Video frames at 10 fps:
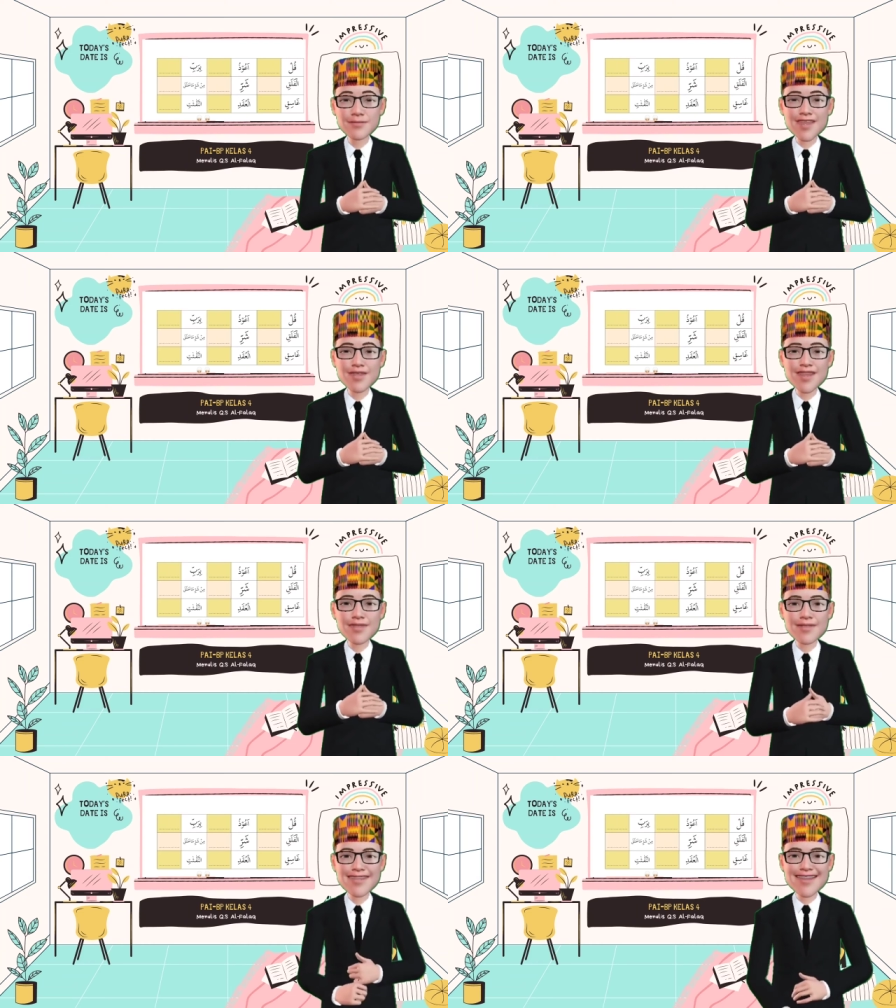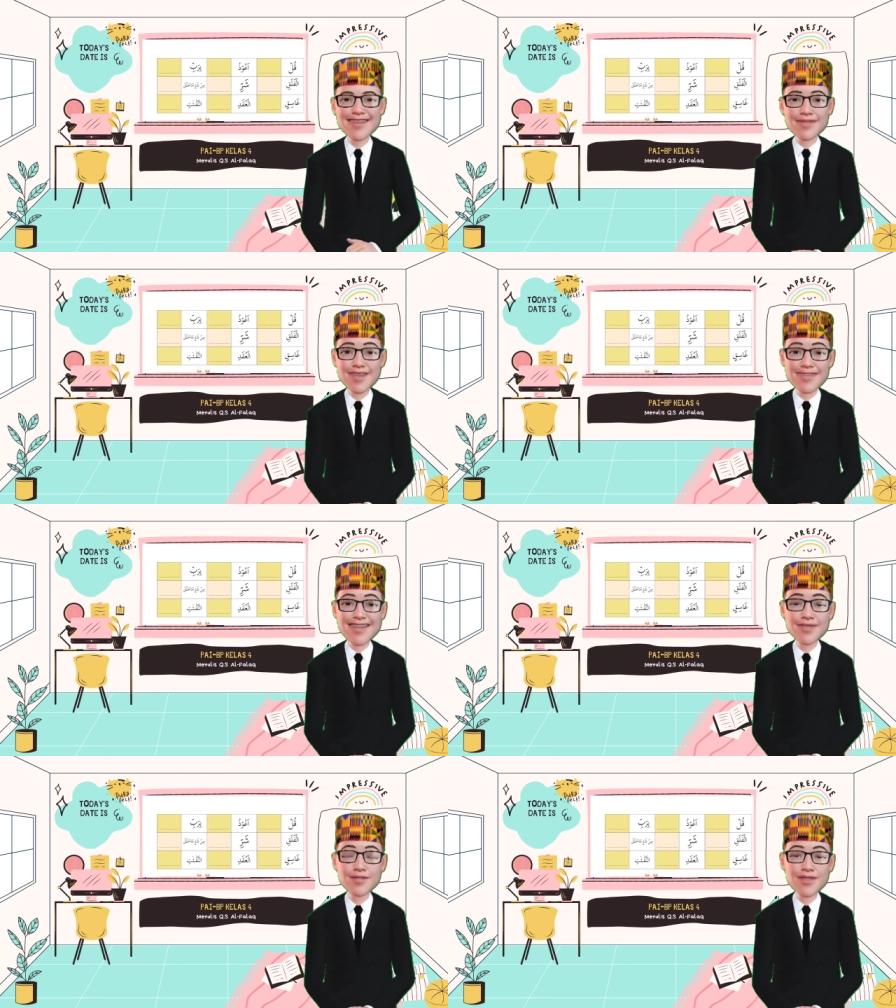seperti apa
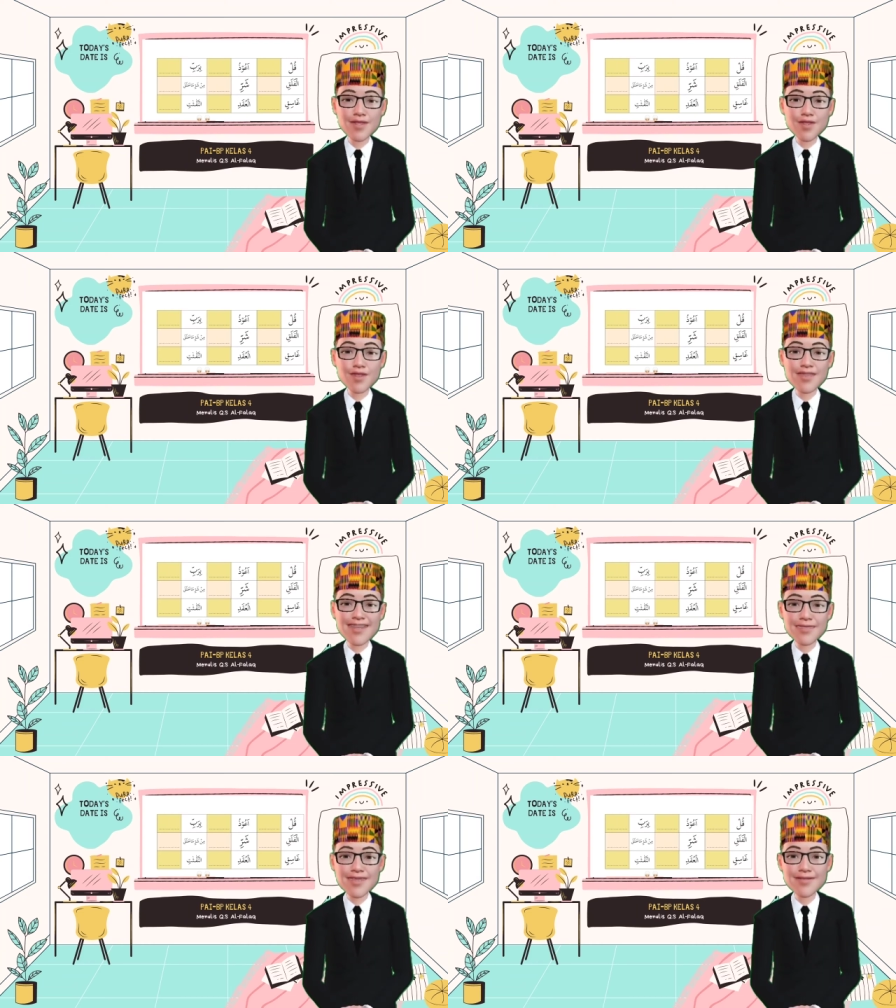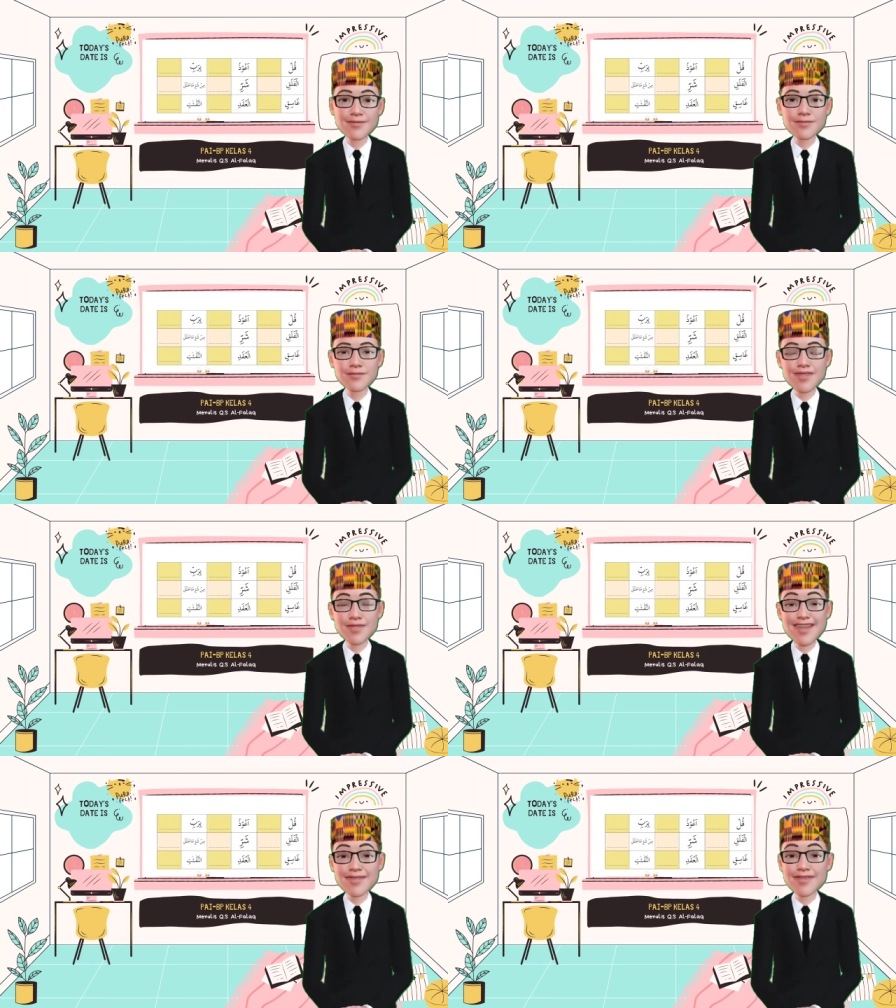yang tertulis
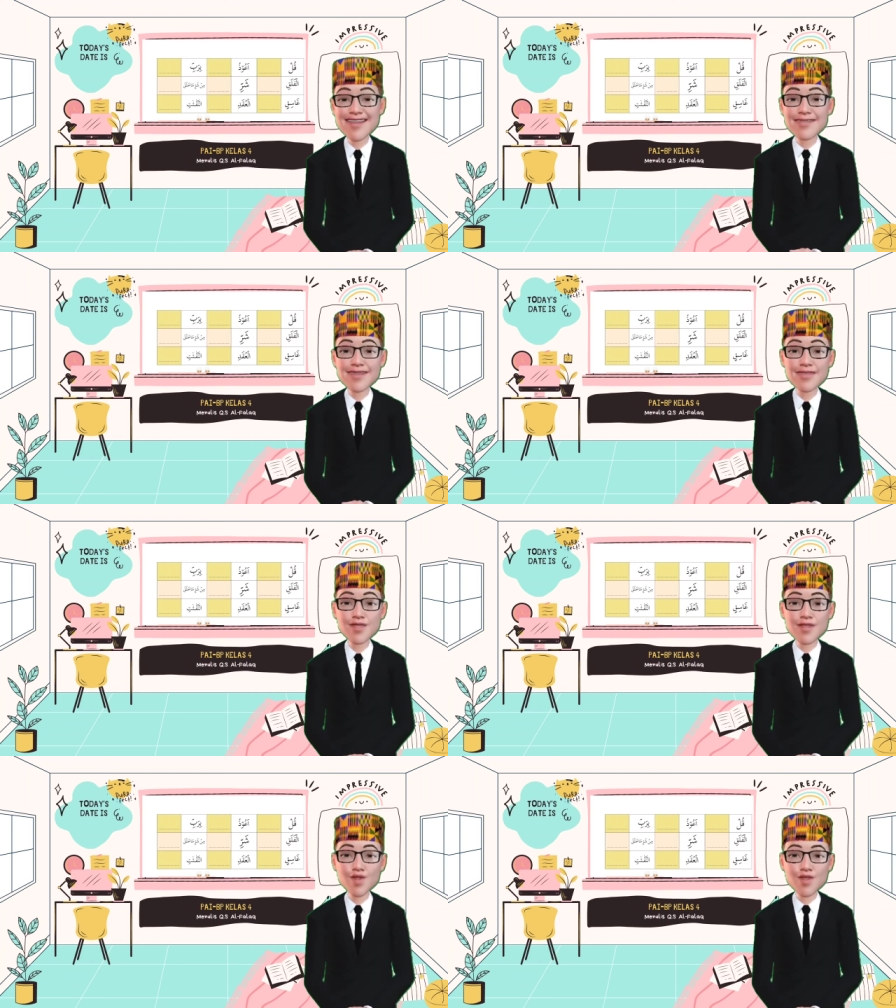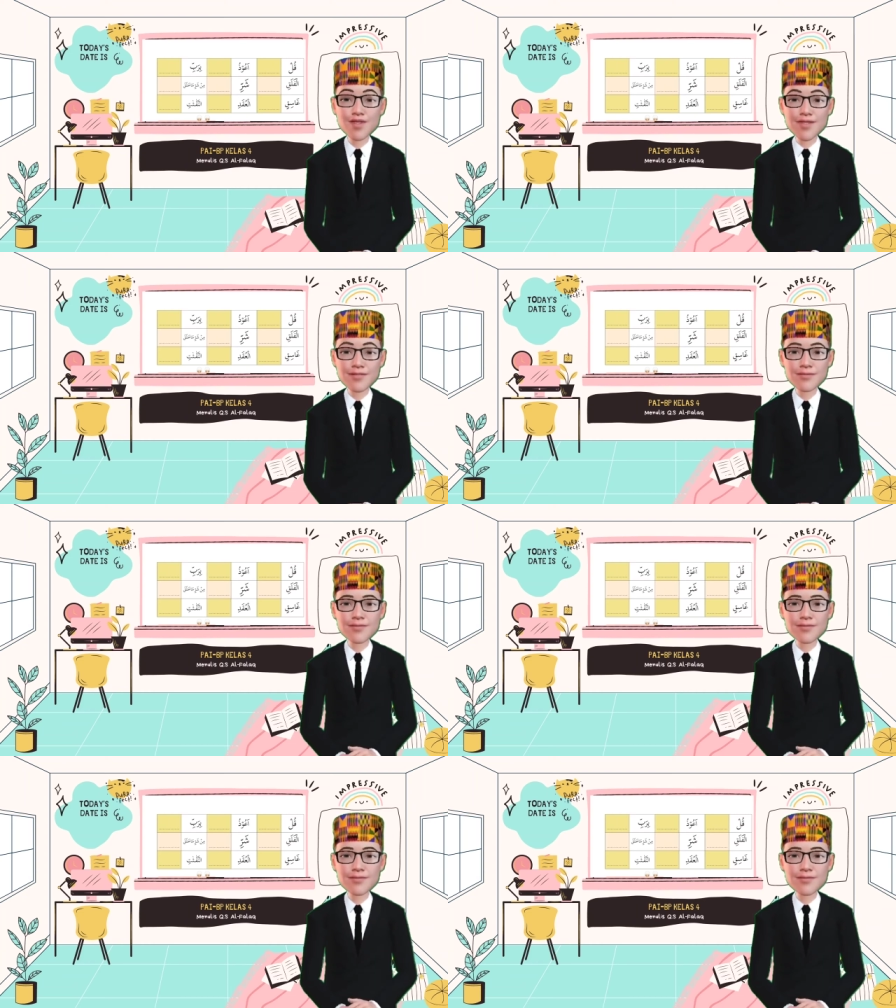di tabel tersebut.